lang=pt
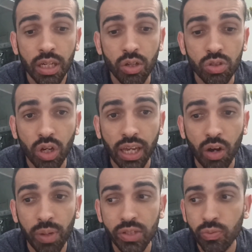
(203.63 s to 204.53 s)
Eu só
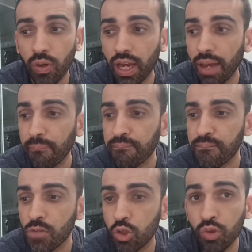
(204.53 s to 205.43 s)
quero mesmo é
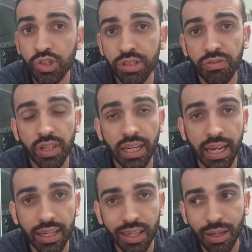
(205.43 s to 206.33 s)

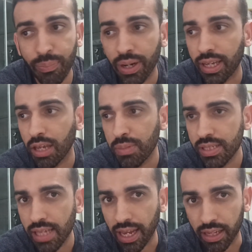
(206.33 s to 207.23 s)
justificar aqui para quem me
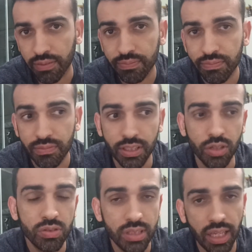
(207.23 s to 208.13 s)
segue. E
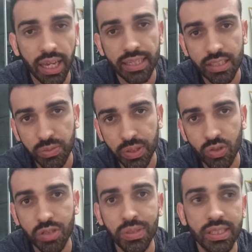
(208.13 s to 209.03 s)
eu sei que essas
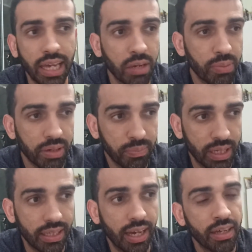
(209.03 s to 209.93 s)
pessoas me seguem para estar
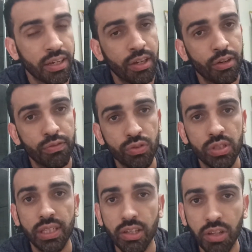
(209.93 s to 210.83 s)
tá
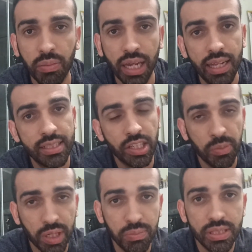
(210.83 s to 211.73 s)
forçando o MQL5 é
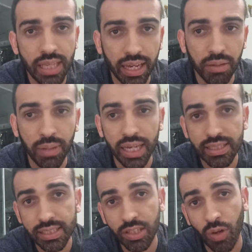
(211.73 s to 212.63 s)
porque me seguem, mas
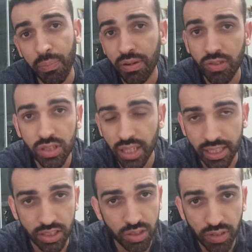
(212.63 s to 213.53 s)
assim, não é para
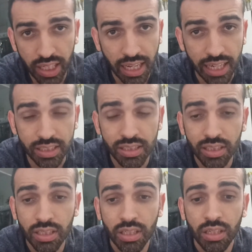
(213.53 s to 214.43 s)
vocês, de verdade.
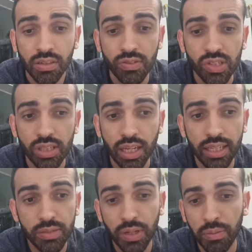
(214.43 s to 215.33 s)

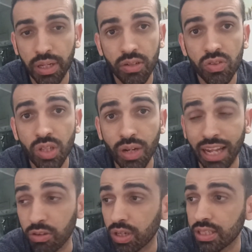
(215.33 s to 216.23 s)
Vocês para mim não são
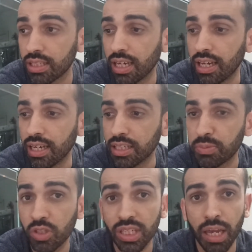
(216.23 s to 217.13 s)
nada. Que, ah, as
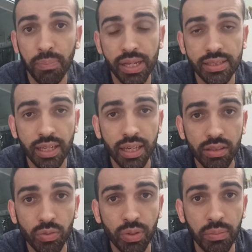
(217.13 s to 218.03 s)
pessoas que
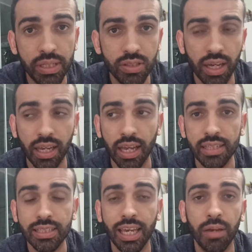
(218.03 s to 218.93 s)
representam para mim são
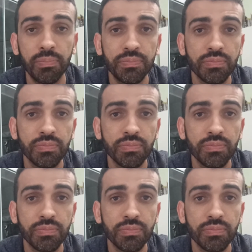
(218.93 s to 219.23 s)
aquelas que